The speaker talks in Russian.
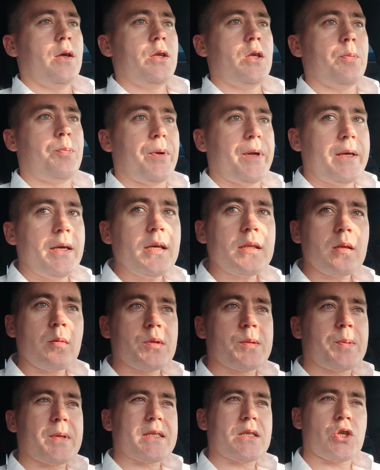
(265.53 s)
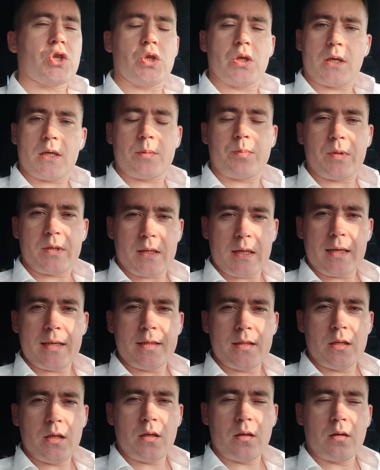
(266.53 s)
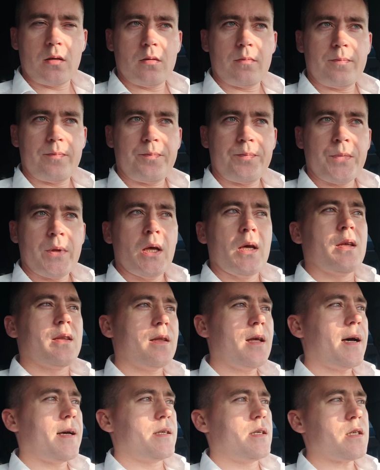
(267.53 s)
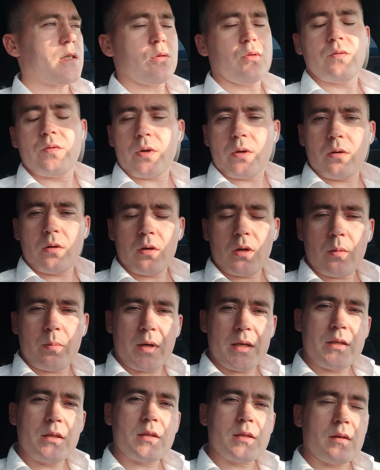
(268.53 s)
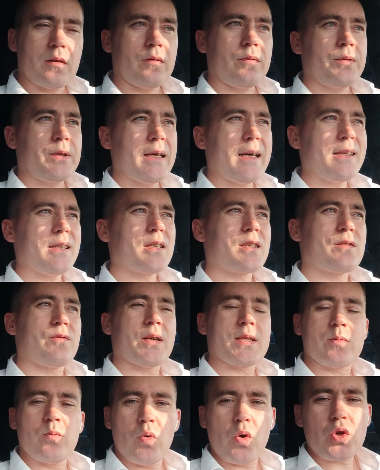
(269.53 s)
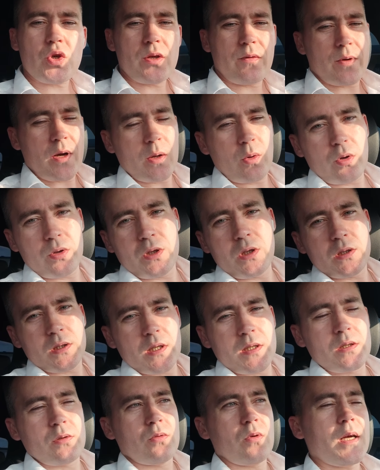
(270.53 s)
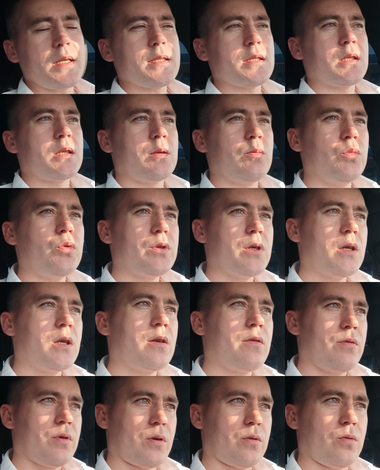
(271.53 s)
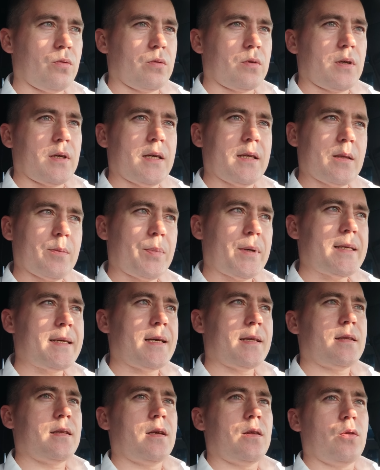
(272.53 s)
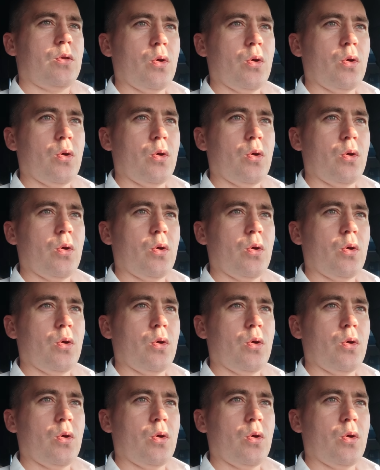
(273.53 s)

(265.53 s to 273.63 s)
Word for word: И при этом с пассажира списали деньги – да, если он э, обратится в Яндекс, возможно, в каких-то ситуациях ему деньги вернут. Это понятно.